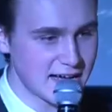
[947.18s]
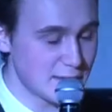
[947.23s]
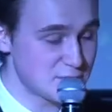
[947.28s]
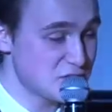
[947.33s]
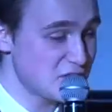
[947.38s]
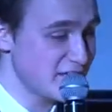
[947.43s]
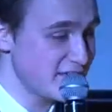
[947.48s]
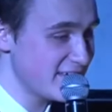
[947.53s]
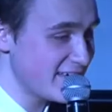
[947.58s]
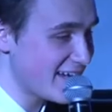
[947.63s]

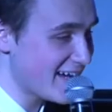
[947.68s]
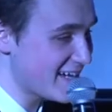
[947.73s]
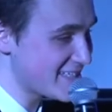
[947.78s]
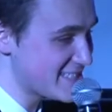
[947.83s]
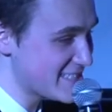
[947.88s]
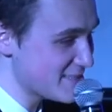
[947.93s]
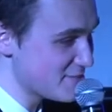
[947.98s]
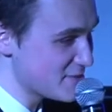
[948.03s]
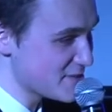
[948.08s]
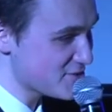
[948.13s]
Вообще, я
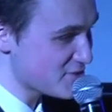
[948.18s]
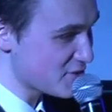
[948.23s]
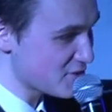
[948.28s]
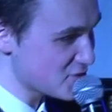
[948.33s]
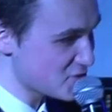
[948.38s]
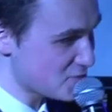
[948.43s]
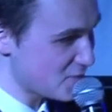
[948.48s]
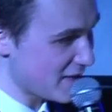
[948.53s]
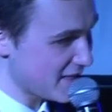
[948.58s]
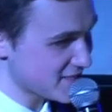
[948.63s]
хотел бы свое
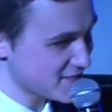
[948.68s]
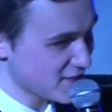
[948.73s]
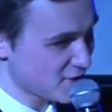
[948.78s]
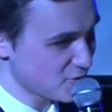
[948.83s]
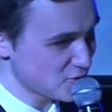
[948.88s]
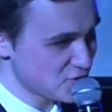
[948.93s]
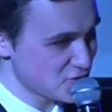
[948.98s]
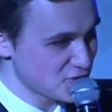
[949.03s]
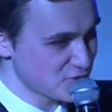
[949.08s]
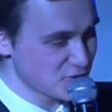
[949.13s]
выступление
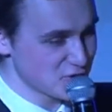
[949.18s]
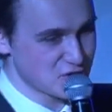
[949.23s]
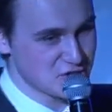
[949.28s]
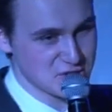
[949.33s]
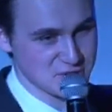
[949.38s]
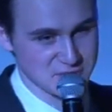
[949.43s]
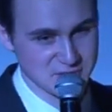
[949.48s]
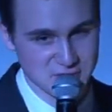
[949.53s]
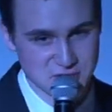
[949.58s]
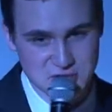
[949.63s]
закончить вот
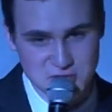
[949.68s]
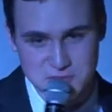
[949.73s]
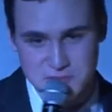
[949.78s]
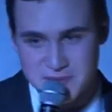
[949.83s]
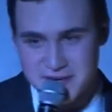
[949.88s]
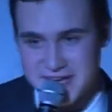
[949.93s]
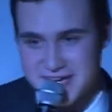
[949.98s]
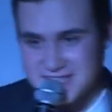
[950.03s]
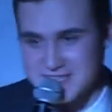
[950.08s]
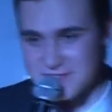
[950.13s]
чем. Мне очень
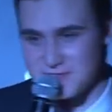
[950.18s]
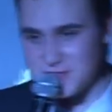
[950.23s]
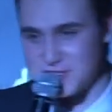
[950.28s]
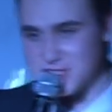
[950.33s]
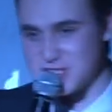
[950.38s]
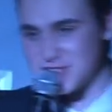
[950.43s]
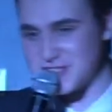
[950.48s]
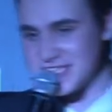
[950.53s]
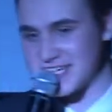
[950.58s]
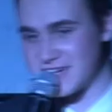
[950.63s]
приятно
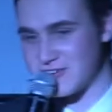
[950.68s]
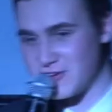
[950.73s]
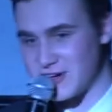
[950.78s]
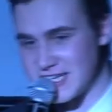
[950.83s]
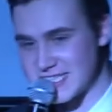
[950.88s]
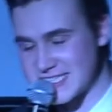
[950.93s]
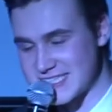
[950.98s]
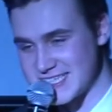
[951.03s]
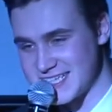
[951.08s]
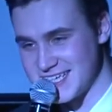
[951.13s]
видеть всех
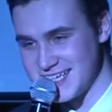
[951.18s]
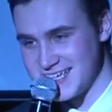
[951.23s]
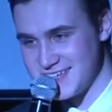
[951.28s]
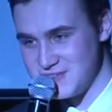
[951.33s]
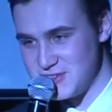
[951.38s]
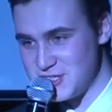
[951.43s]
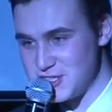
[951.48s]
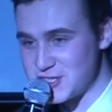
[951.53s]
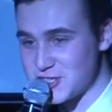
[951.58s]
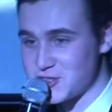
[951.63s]
вас.
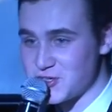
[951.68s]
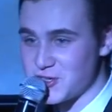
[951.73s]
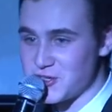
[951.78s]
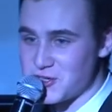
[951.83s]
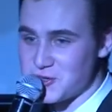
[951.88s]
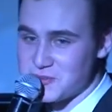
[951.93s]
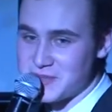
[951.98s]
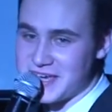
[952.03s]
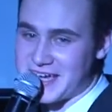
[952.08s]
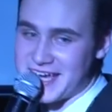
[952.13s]
Видеть такое
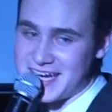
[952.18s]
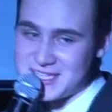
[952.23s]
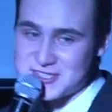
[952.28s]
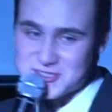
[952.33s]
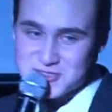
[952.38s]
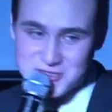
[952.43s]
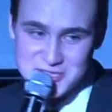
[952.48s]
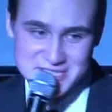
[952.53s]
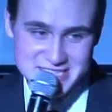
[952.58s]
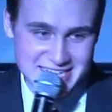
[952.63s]
огромное
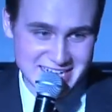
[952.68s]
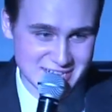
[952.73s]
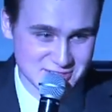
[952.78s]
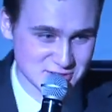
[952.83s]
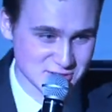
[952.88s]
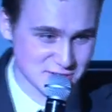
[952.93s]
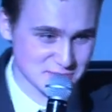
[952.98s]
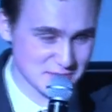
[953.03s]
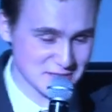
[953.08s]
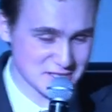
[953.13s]
количество людей,
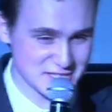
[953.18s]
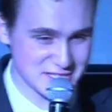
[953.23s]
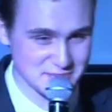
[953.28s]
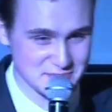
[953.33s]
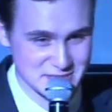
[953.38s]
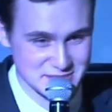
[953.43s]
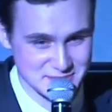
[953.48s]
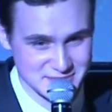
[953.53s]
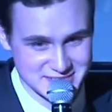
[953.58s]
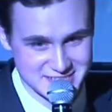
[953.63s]
которые пришли
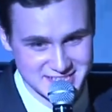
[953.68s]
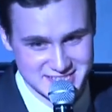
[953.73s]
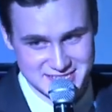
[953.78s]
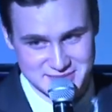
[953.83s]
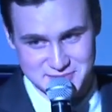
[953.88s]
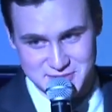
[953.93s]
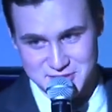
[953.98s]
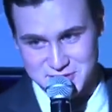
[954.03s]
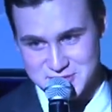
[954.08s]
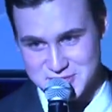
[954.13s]
посмотреть
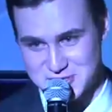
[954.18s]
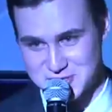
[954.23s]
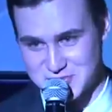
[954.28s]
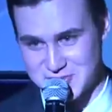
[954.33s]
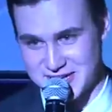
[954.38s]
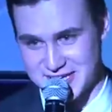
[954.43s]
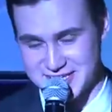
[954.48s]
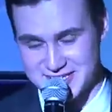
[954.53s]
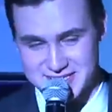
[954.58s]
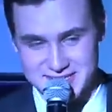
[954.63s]
на мое
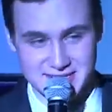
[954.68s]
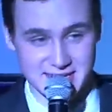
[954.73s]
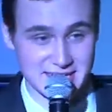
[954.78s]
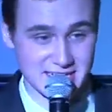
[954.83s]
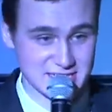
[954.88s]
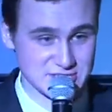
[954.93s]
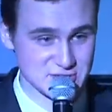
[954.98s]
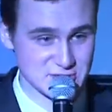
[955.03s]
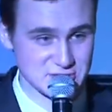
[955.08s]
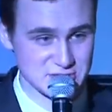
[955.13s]
выступление, на
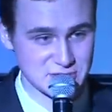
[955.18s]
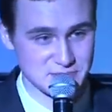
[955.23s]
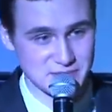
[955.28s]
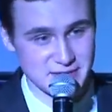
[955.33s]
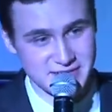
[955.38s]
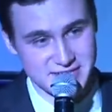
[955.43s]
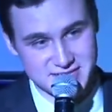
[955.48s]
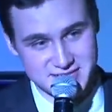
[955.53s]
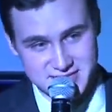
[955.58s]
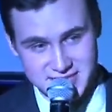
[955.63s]
наше
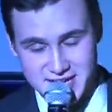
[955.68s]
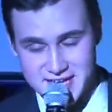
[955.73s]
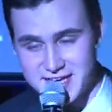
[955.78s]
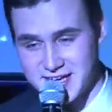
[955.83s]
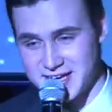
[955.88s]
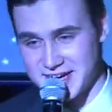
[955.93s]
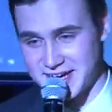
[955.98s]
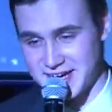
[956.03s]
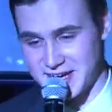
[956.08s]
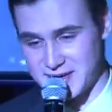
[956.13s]
выступление, на
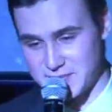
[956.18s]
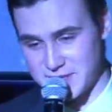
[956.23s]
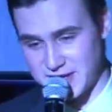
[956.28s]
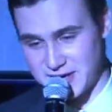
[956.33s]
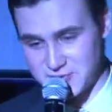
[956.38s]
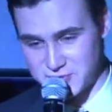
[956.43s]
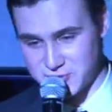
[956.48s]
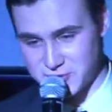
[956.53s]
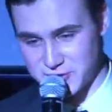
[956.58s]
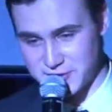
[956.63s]
Рака
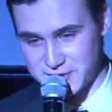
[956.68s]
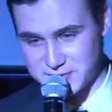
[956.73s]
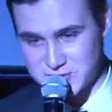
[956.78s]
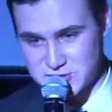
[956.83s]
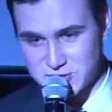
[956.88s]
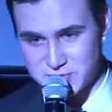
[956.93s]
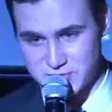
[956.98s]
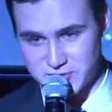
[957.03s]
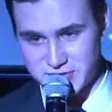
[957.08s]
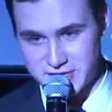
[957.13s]
Макафой, на
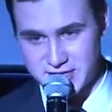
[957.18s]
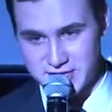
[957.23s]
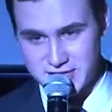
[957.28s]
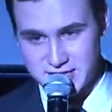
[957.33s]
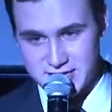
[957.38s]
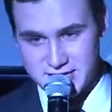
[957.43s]
Джобуи.